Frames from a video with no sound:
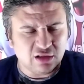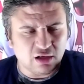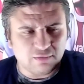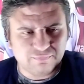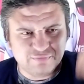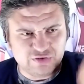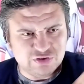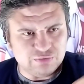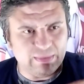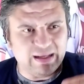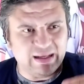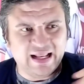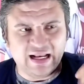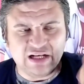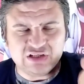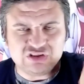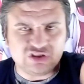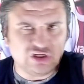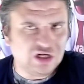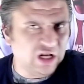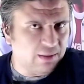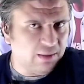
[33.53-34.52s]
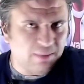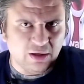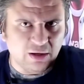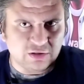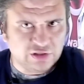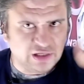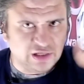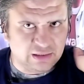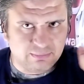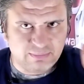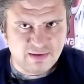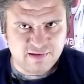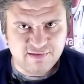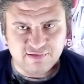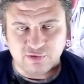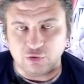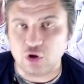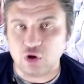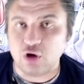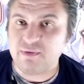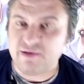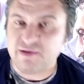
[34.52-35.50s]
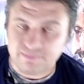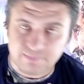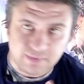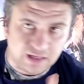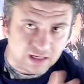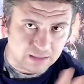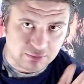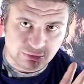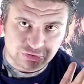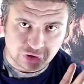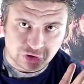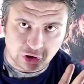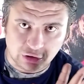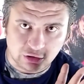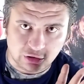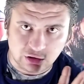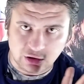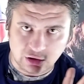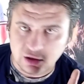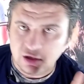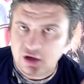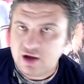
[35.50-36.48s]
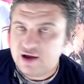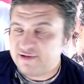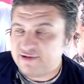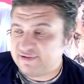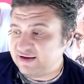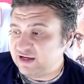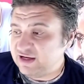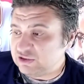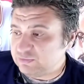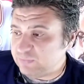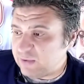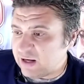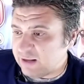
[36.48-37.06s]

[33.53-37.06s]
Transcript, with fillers: طرف شمال عشان يلعب عرضيات بس اللي هو بسم الله ما شاء الله زياش